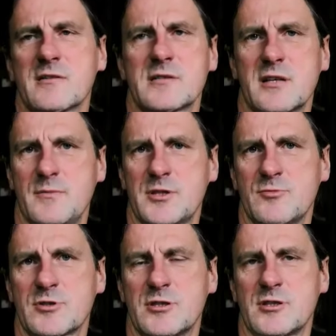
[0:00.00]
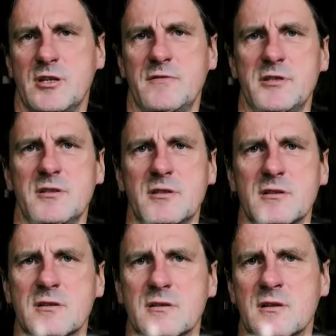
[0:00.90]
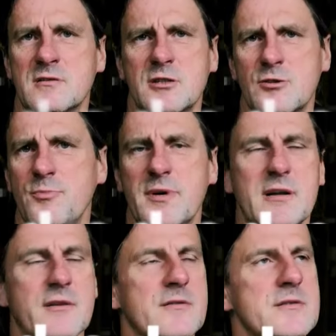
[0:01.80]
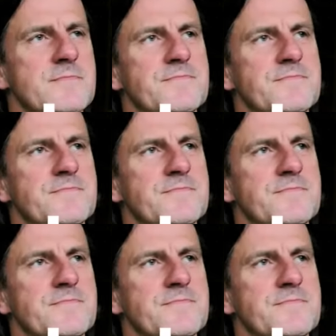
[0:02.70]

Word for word: stajemy się szczęśliwsi, to gdzie tu paradoks?